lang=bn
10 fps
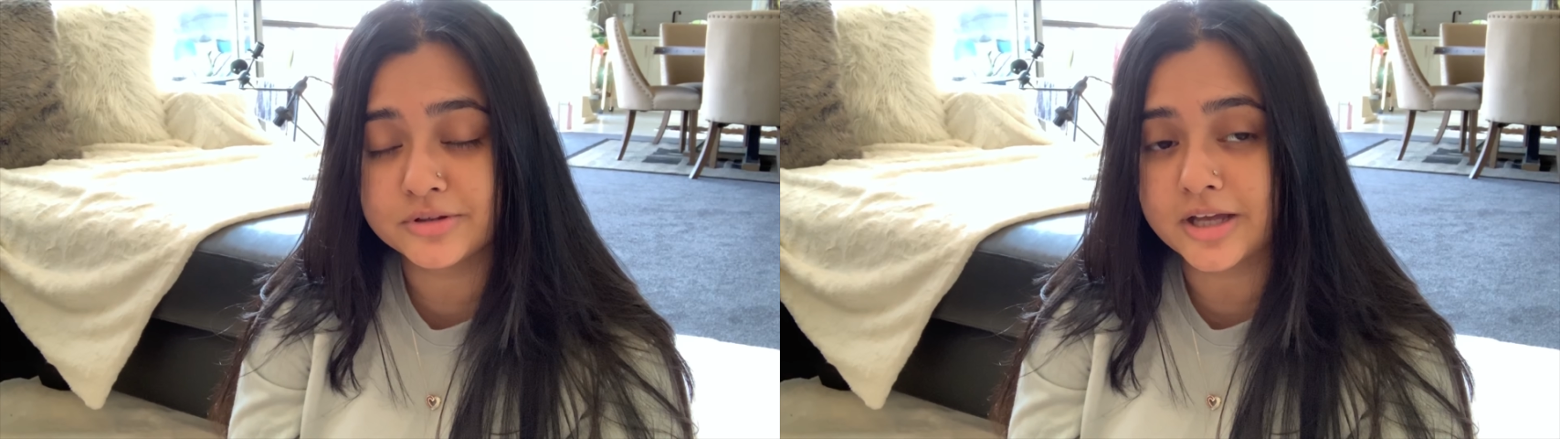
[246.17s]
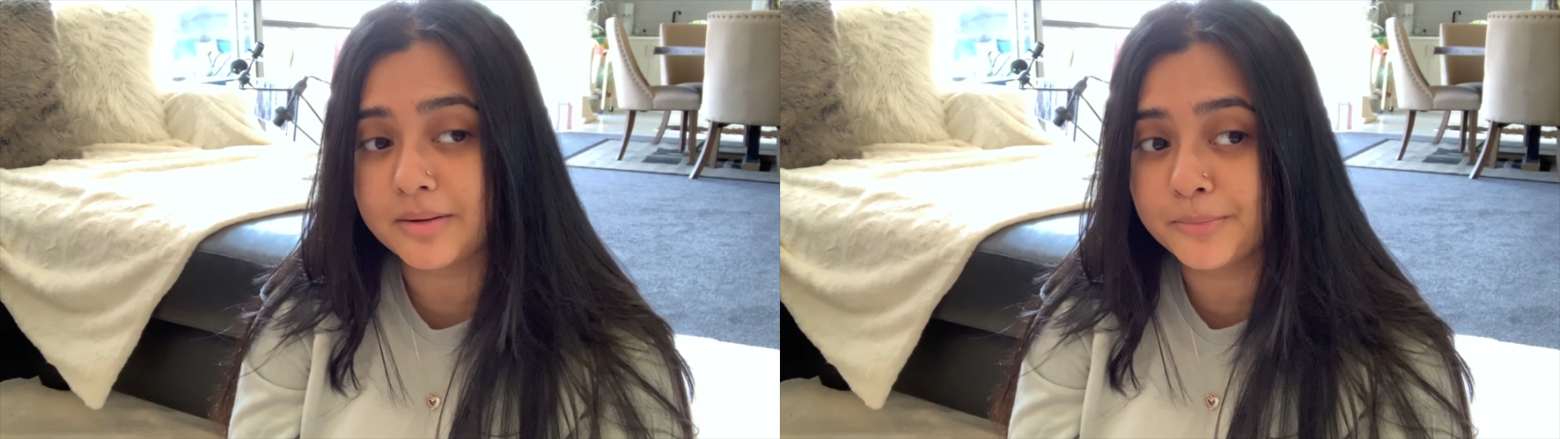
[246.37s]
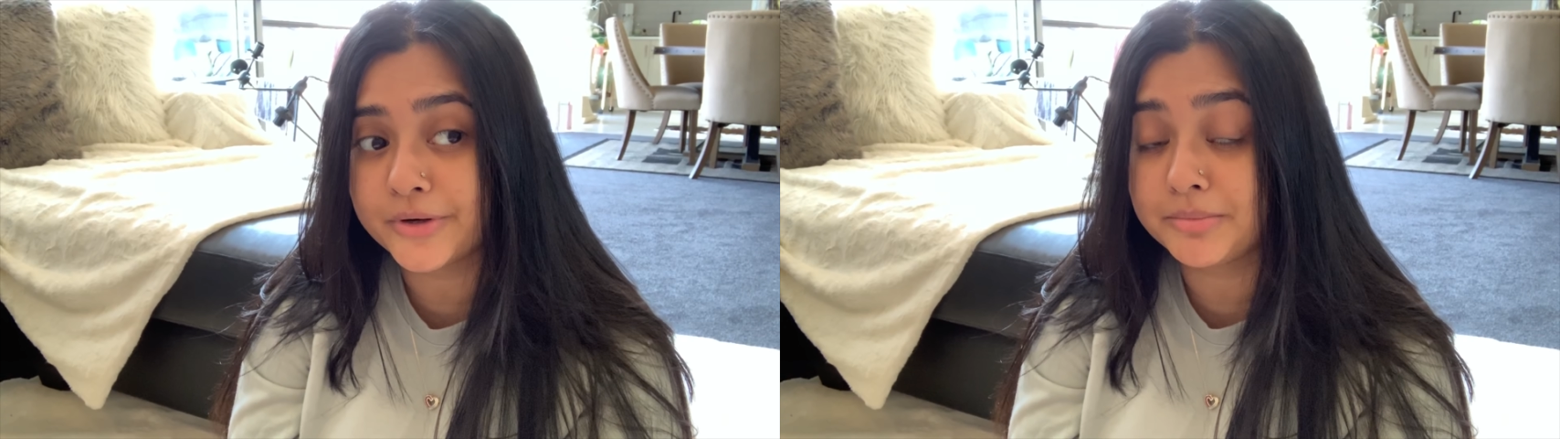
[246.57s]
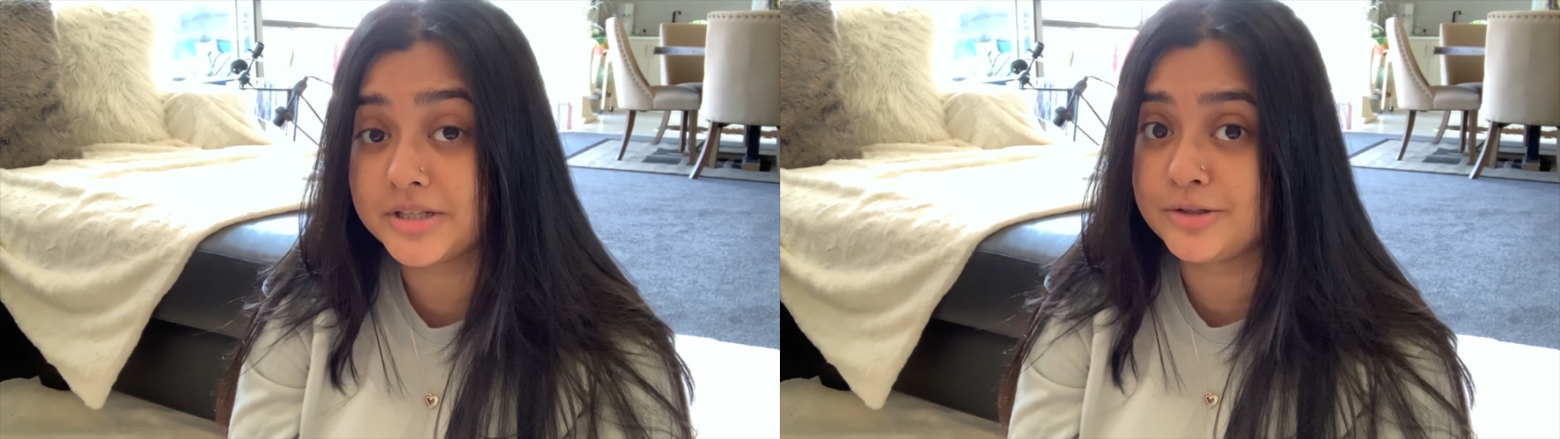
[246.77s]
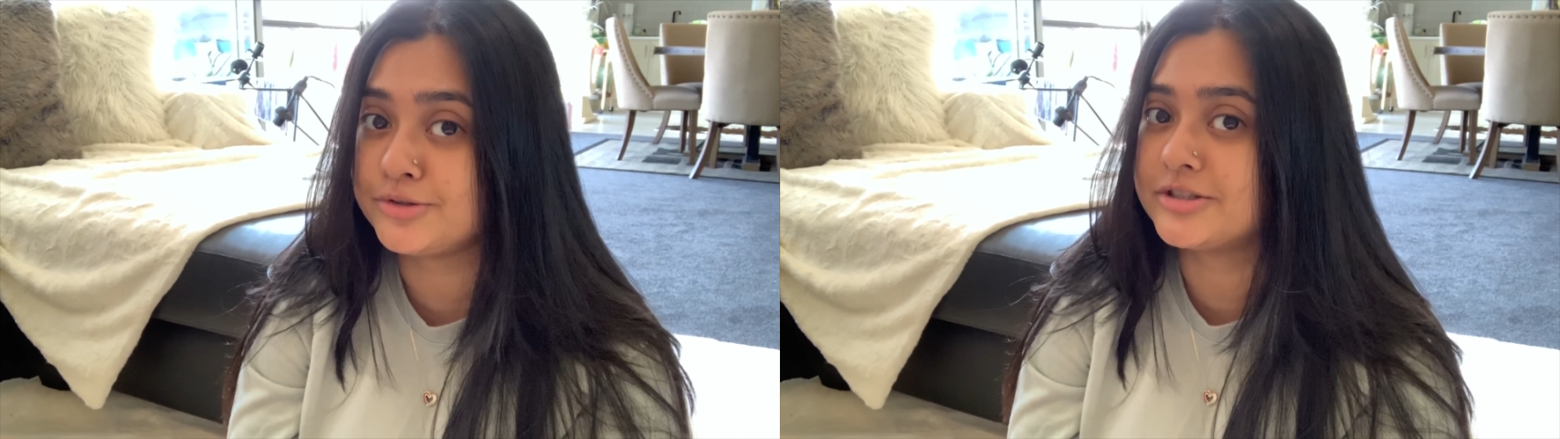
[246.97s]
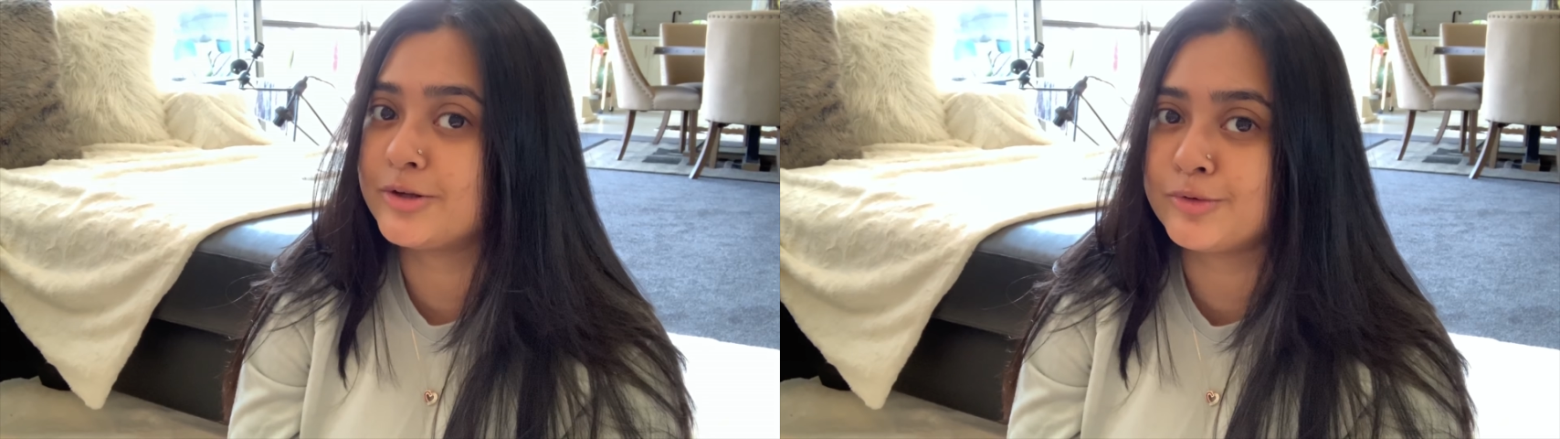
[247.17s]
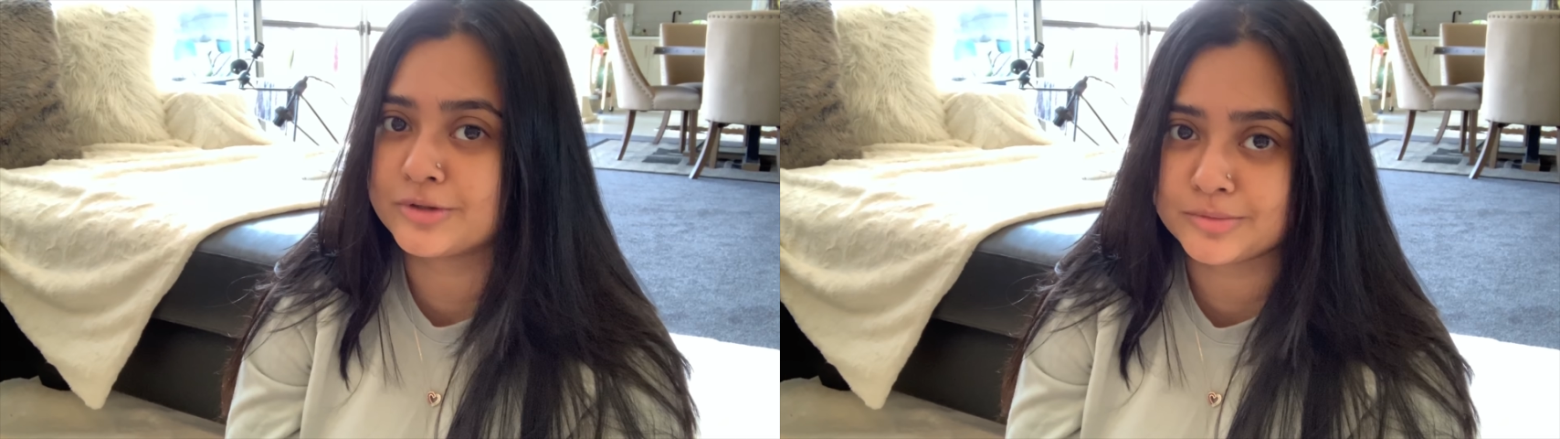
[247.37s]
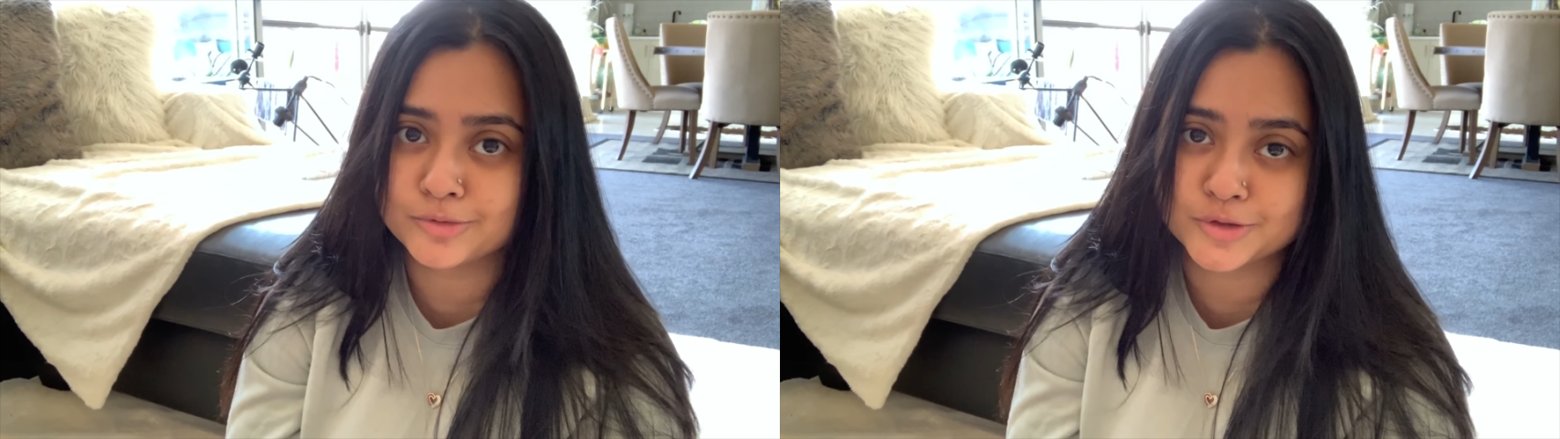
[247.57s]
তারপর আমি টিউটোরিয়াল
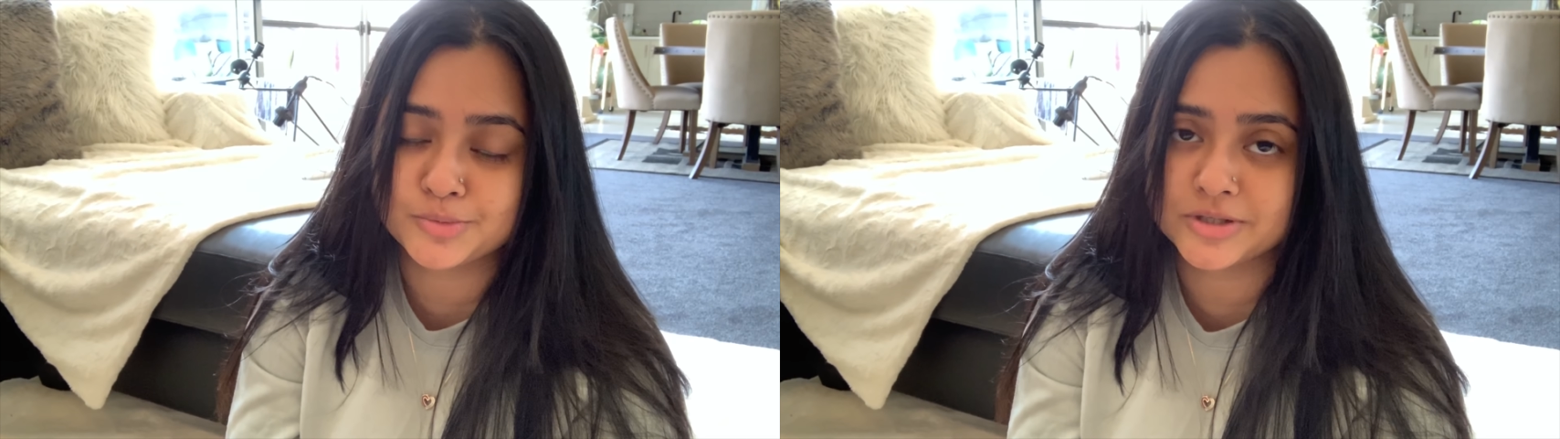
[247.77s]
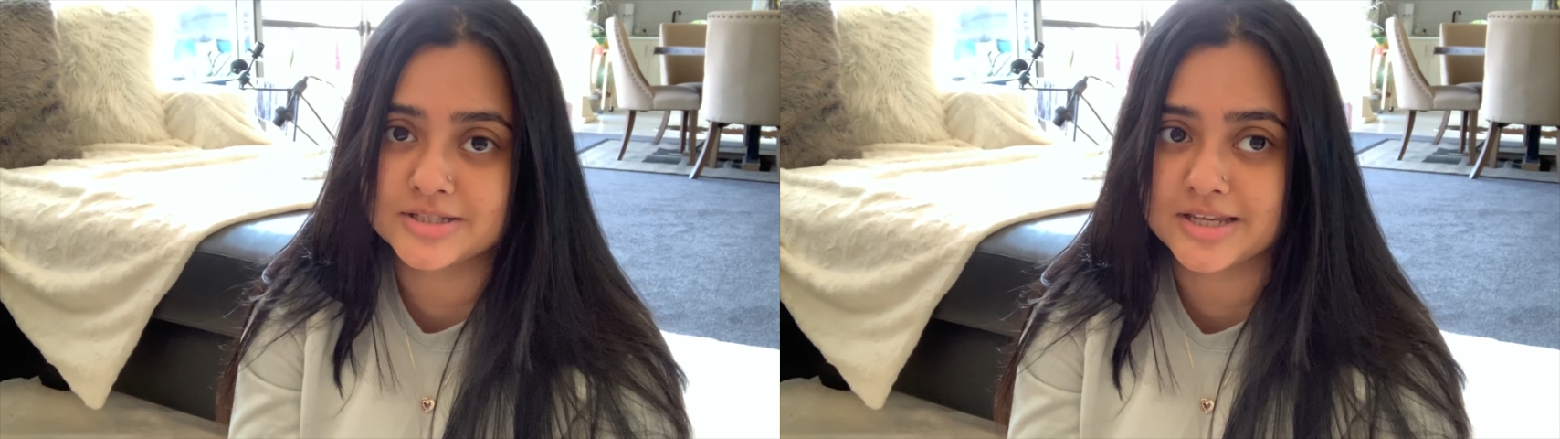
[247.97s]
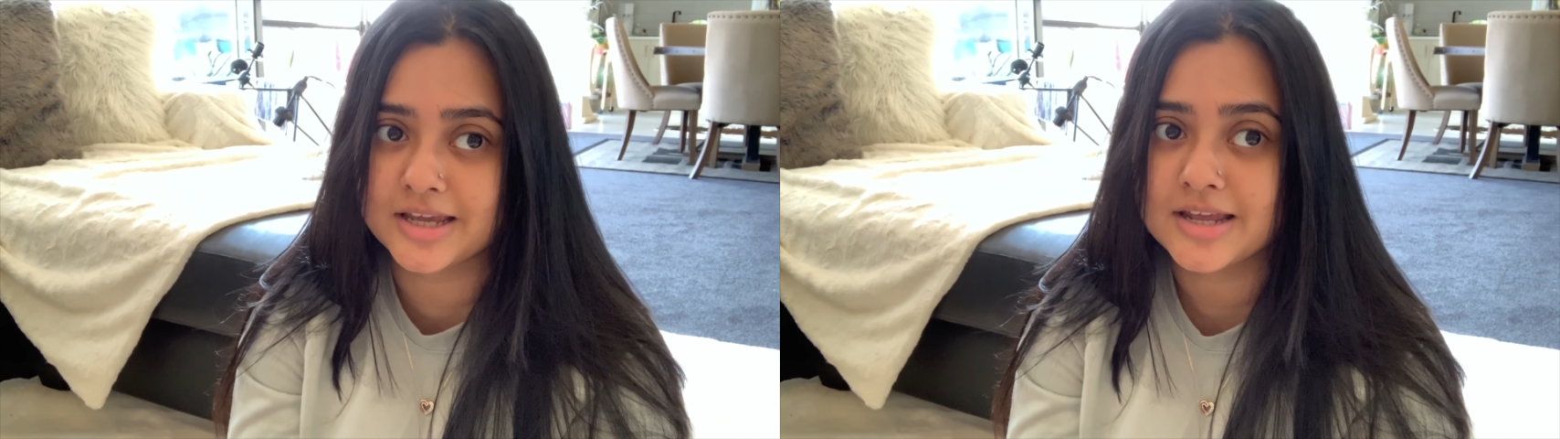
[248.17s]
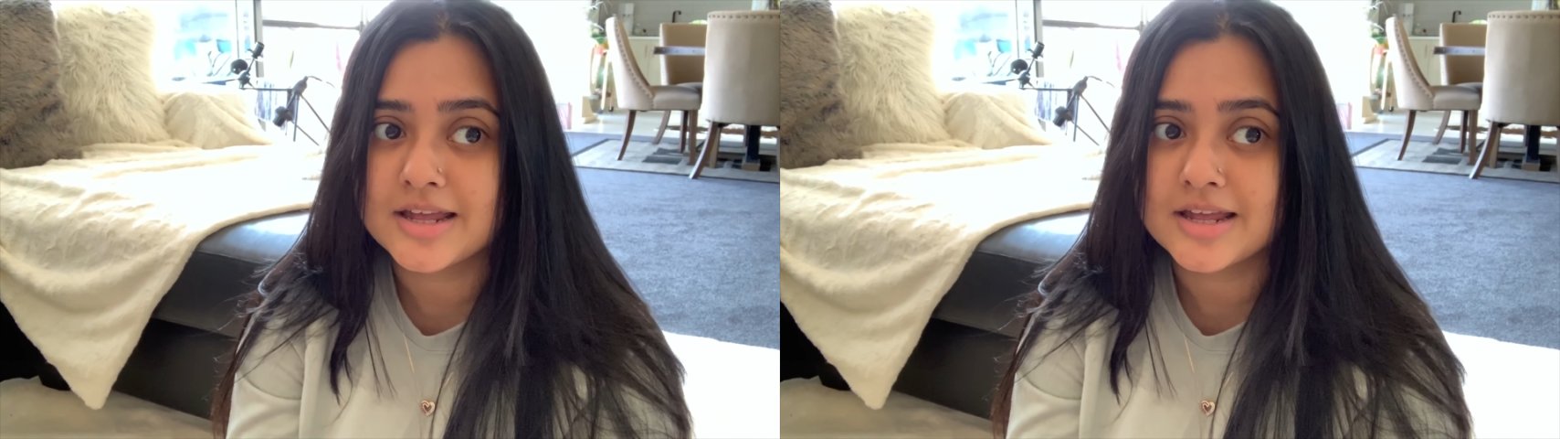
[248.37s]
করতে বসবো আজকে